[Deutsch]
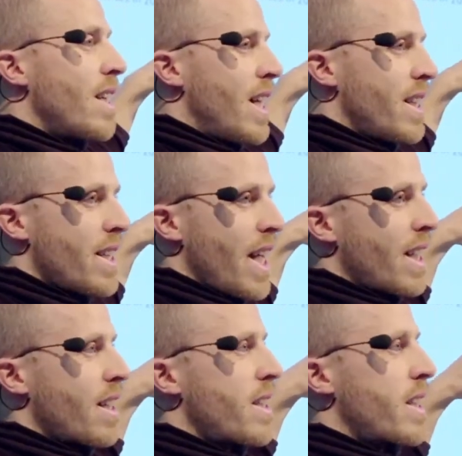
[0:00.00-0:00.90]
Zahlen
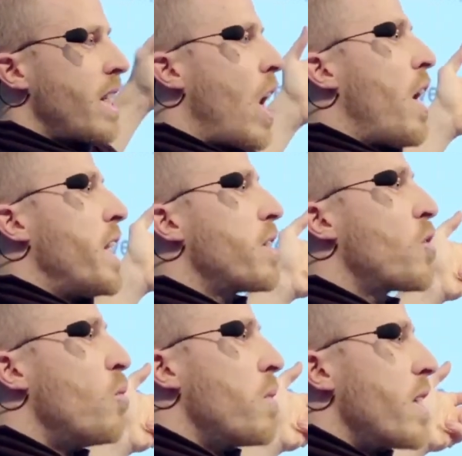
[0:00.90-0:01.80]
zeigen, dass es genau
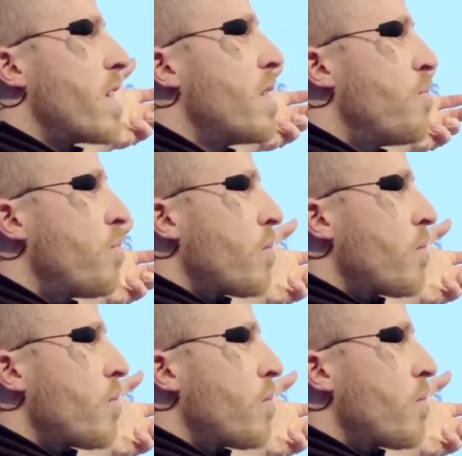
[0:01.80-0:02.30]
andersrum ist.